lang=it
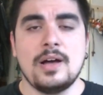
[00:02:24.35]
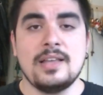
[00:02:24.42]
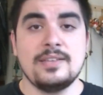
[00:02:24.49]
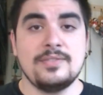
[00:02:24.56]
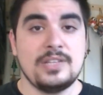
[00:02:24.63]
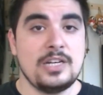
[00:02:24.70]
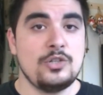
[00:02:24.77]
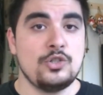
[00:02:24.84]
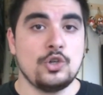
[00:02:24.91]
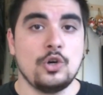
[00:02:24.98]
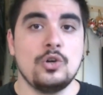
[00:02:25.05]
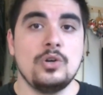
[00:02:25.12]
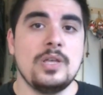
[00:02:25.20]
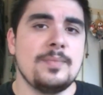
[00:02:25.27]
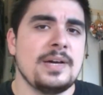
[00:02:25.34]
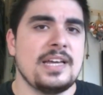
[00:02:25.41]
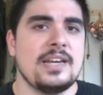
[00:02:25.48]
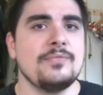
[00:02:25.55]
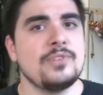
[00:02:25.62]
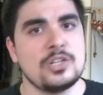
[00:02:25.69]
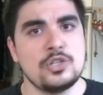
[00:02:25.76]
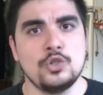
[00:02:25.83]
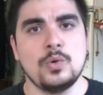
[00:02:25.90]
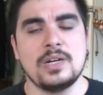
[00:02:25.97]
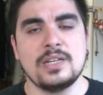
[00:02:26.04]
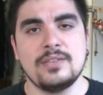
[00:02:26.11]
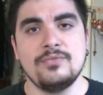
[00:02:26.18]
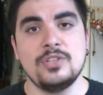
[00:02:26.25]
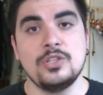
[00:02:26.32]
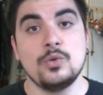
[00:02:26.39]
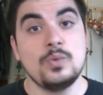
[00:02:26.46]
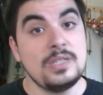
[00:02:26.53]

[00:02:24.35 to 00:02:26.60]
ad avere il gioco e magari a farci qualche video.